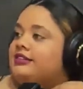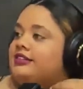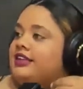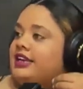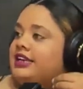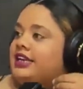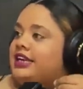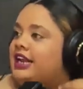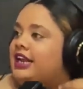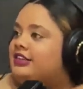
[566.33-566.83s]

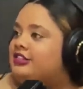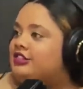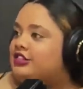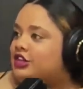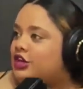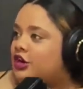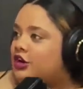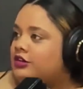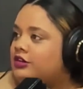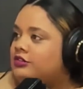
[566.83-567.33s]
ser
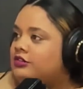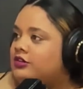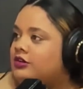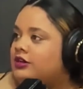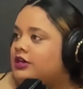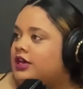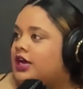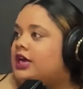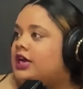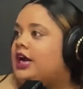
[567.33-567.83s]

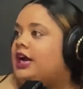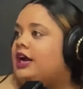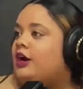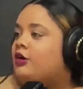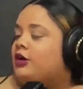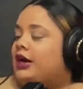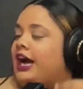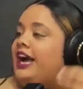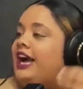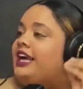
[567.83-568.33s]
gracioso que
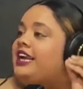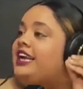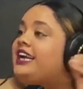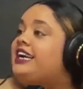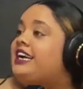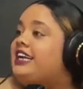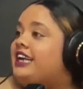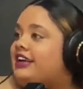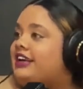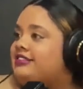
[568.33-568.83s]
caer en
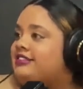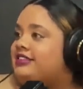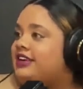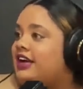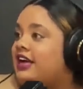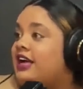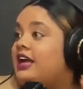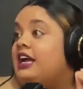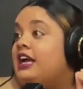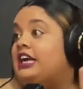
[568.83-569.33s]
gracia
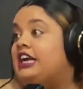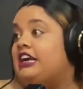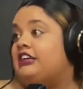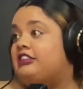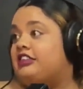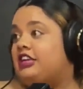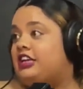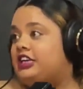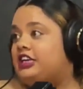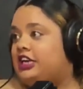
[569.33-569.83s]
que,
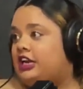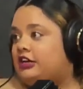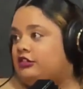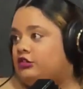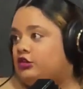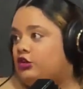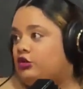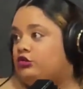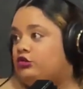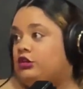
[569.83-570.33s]
ser,
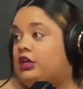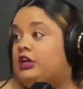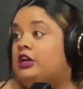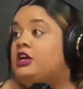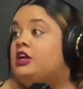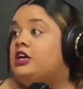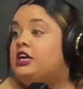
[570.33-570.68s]
graciosa.